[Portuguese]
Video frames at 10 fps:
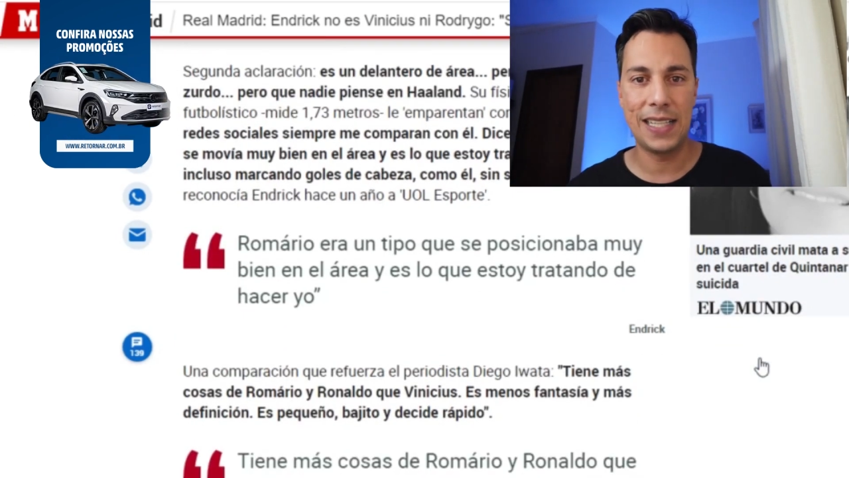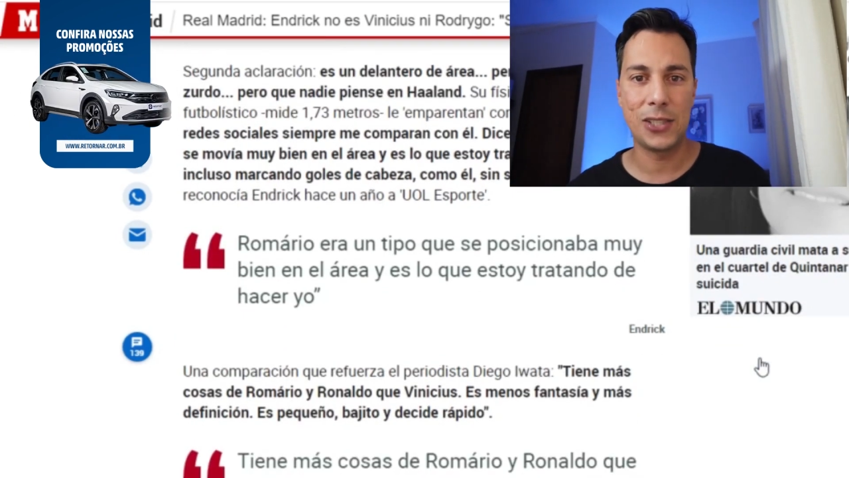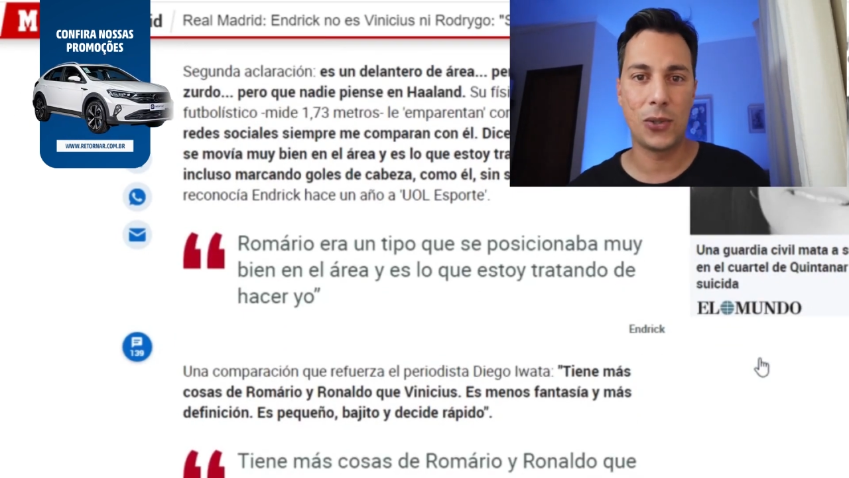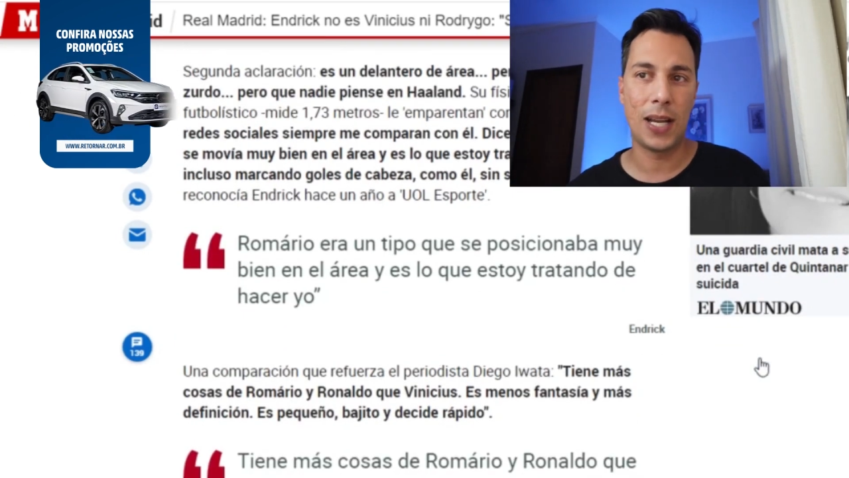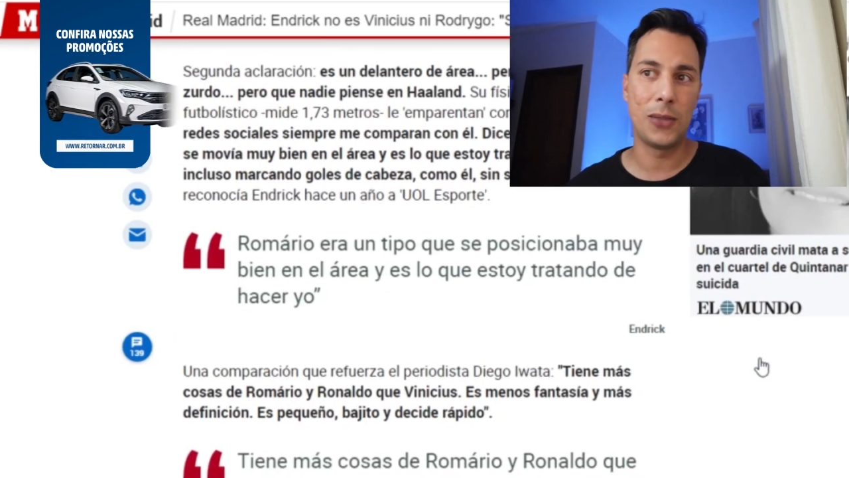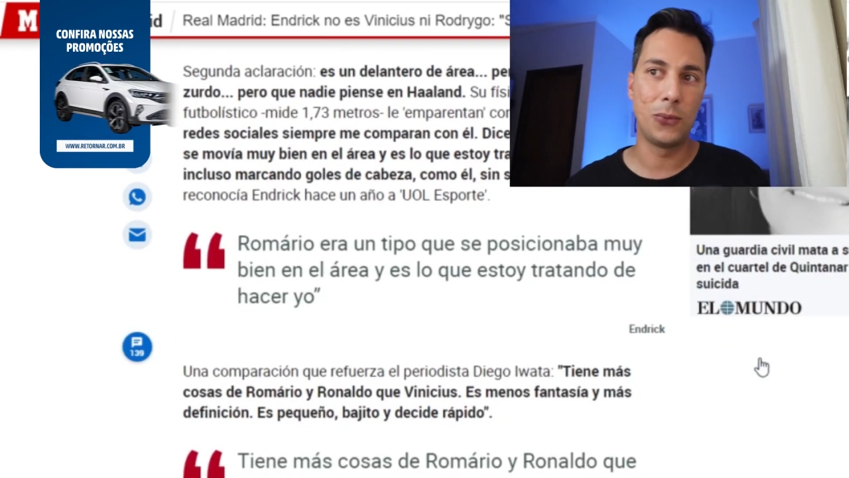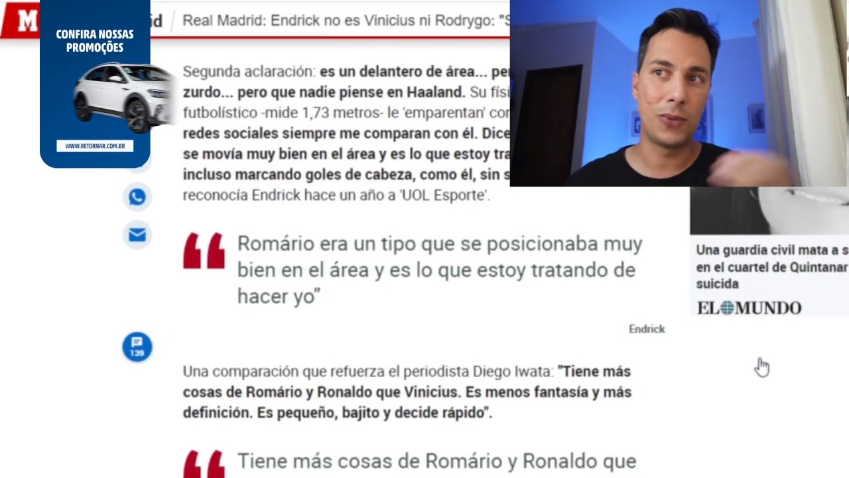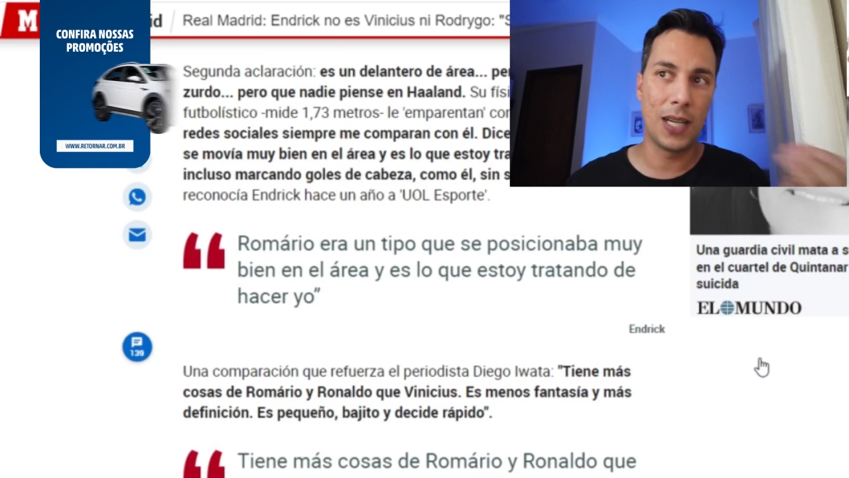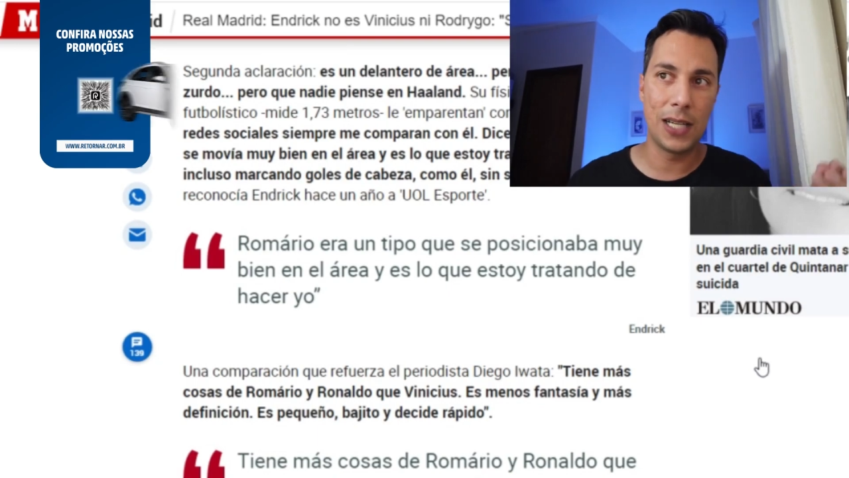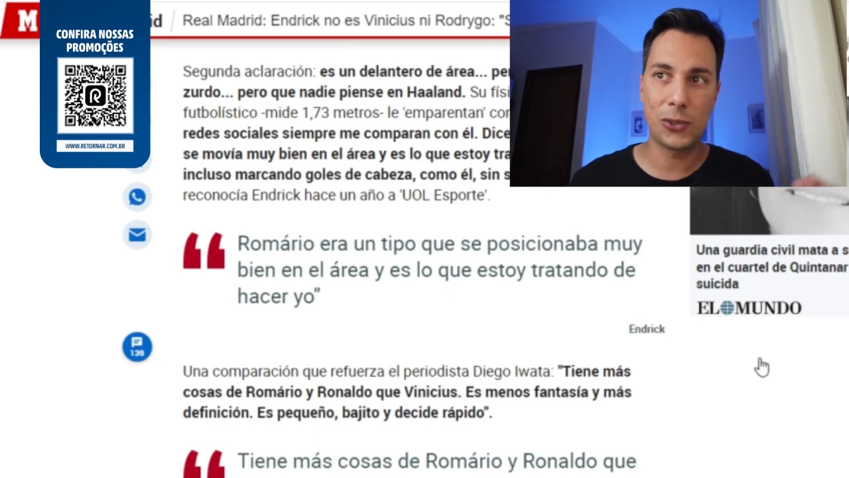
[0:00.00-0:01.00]
né, jogar num
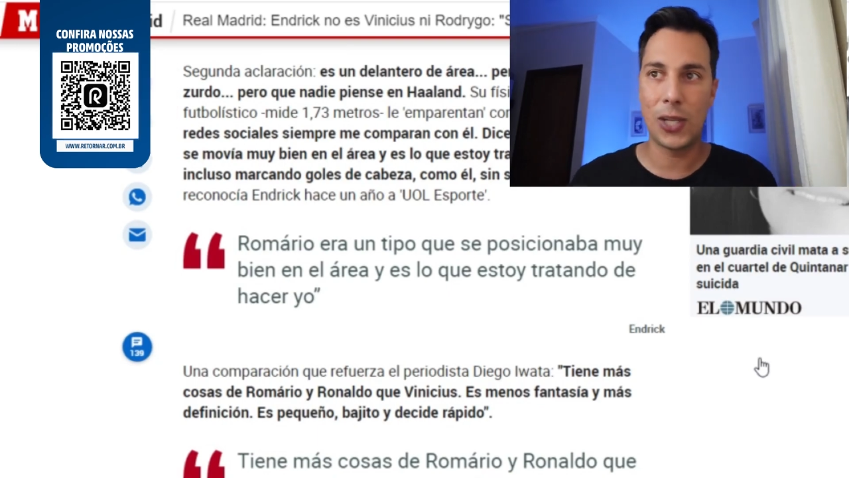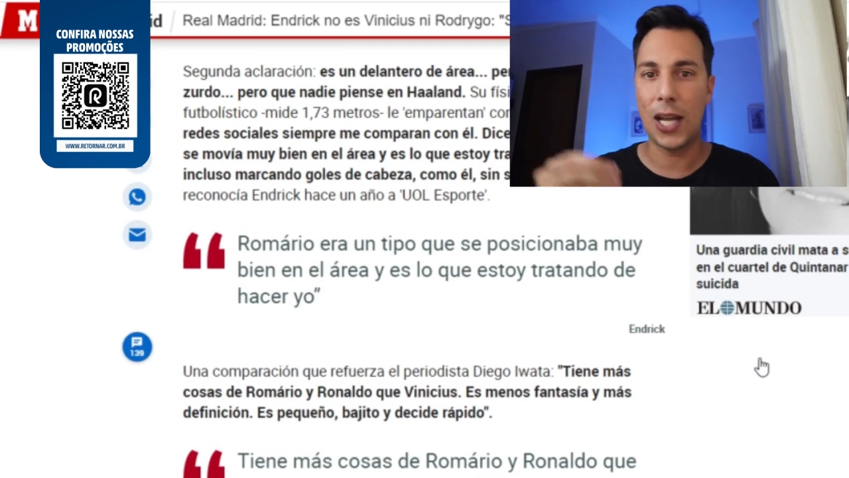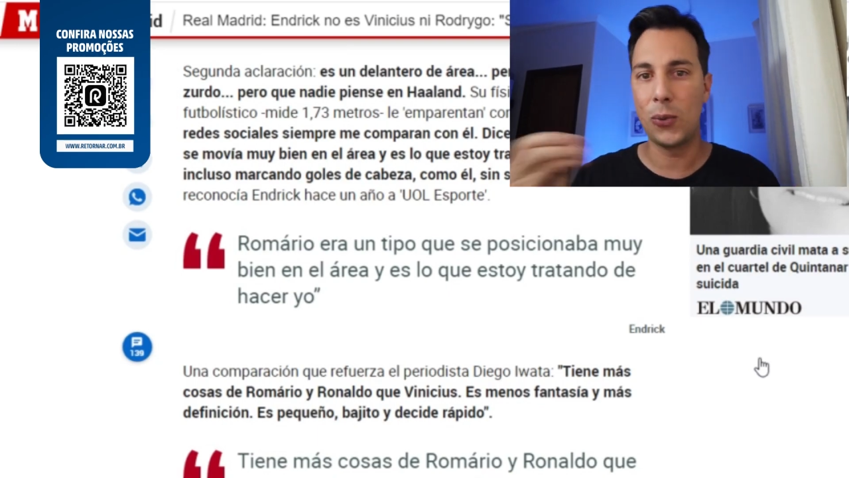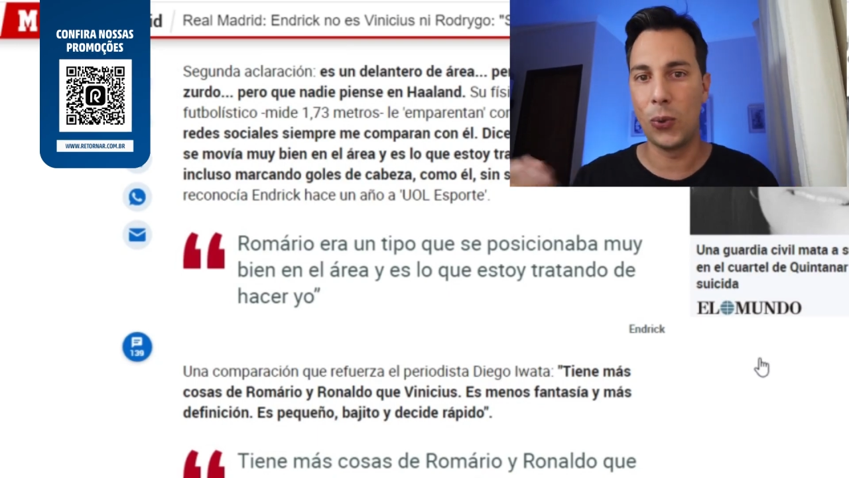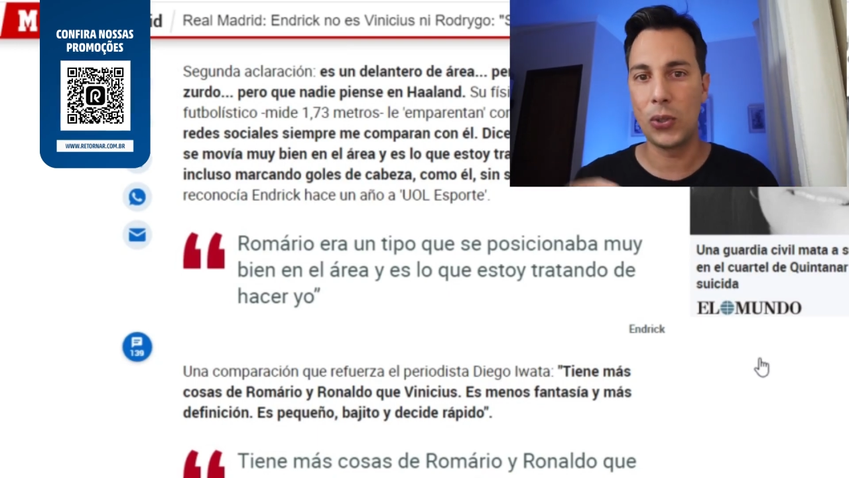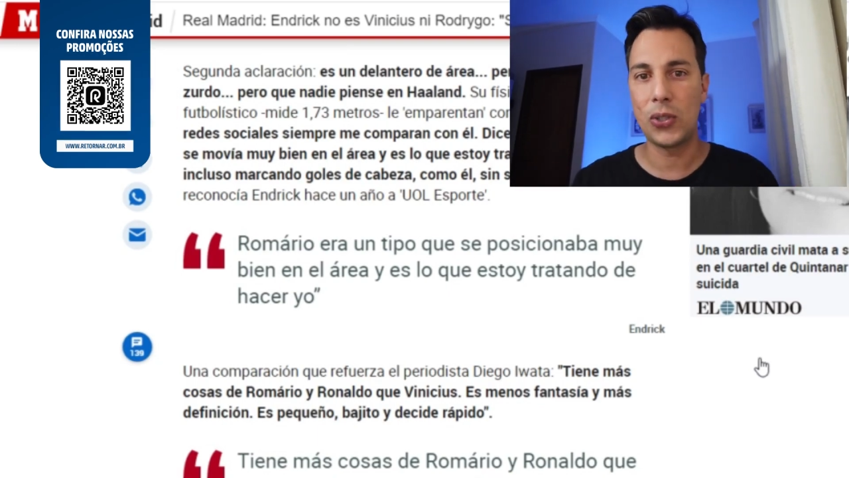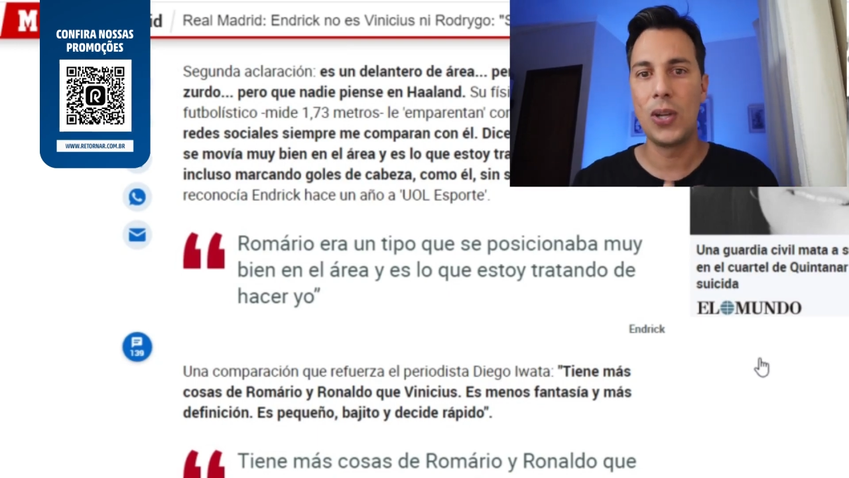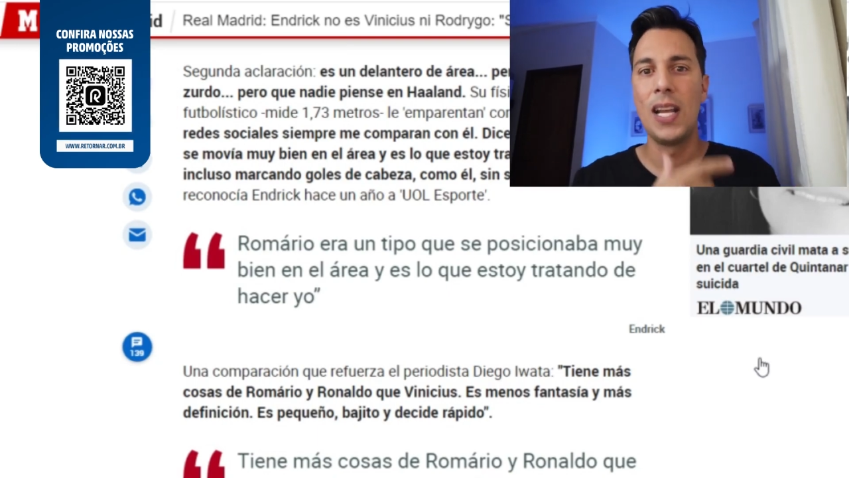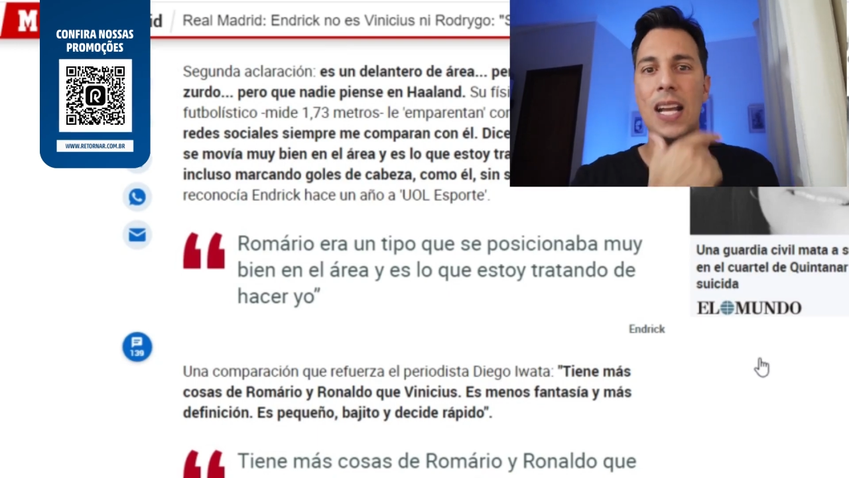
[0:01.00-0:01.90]
canto, jogar no outro.